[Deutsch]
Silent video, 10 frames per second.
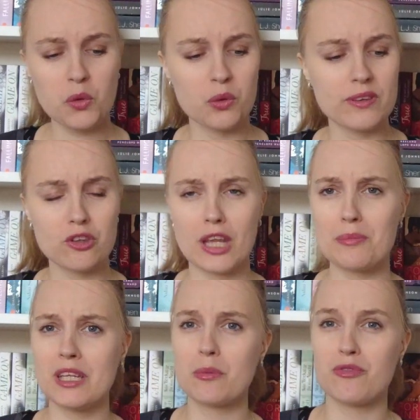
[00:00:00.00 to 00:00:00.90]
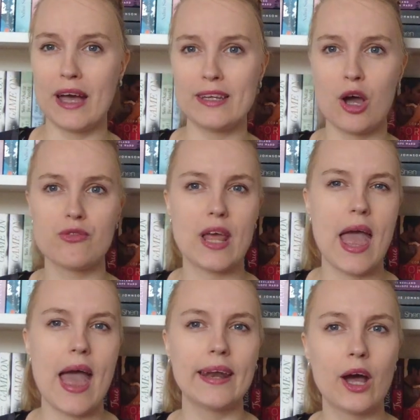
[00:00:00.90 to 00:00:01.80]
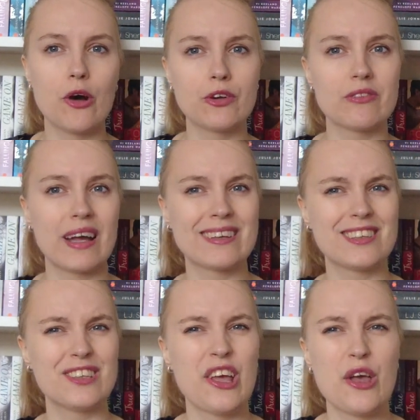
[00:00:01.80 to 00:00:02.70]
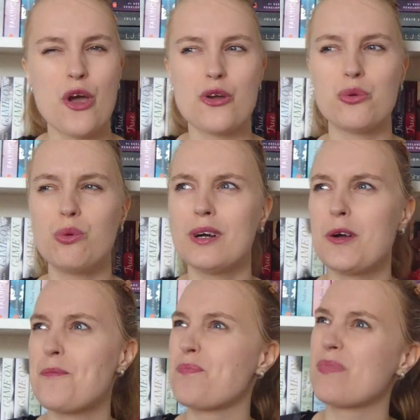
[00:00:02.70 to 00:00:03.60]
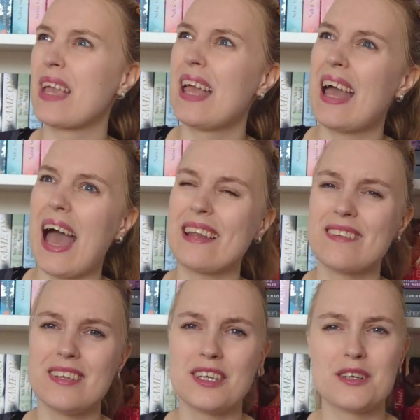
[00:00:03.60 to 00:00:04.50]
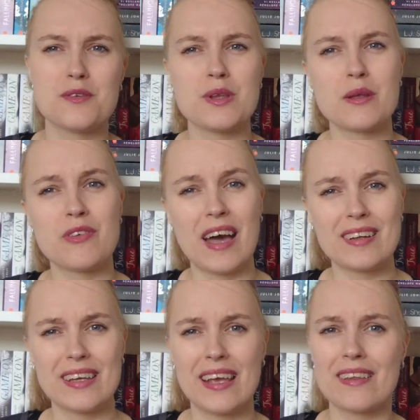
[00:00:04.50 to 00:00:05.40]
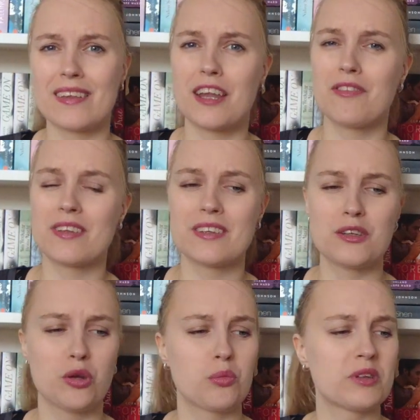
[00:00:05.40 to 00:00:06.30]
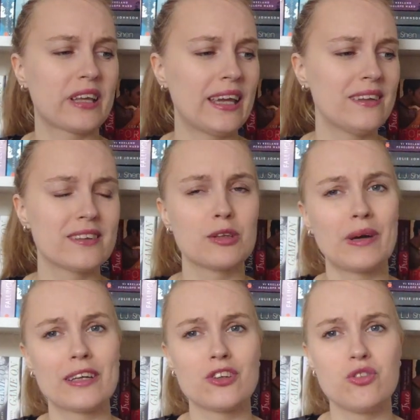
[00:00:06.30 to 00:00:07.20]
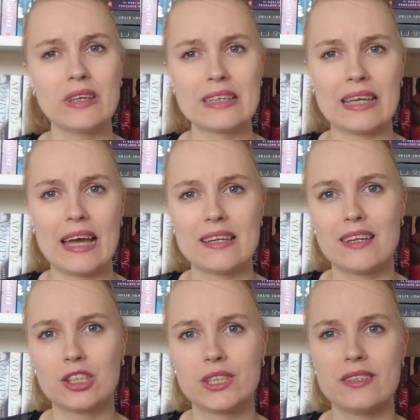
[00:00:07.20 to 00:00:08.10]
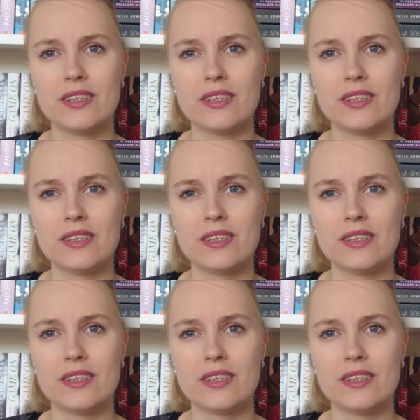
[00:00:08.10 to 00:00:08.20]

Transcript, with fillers: Und sie ist dann mit ihrem Vater auf der Erde aufgewachsen, nur hat sie äh, ihren Vater jetzt etwas in Bedrängnis gebracht, in Schwierigkeiten, dadurch, dass